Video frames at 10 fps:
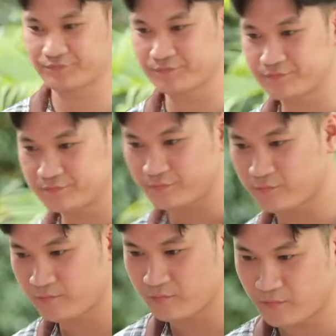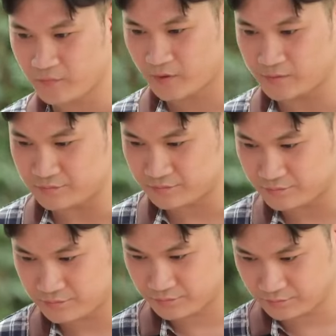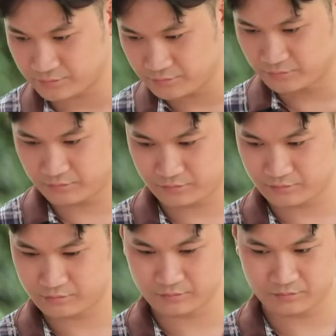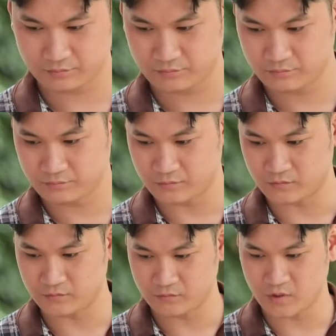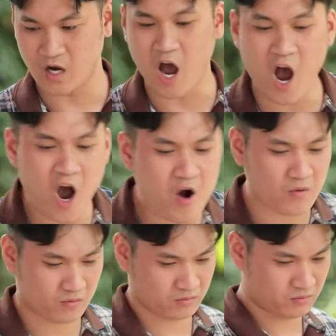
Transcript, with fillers: đi chờ hoài Cao sang quyền quý Lộ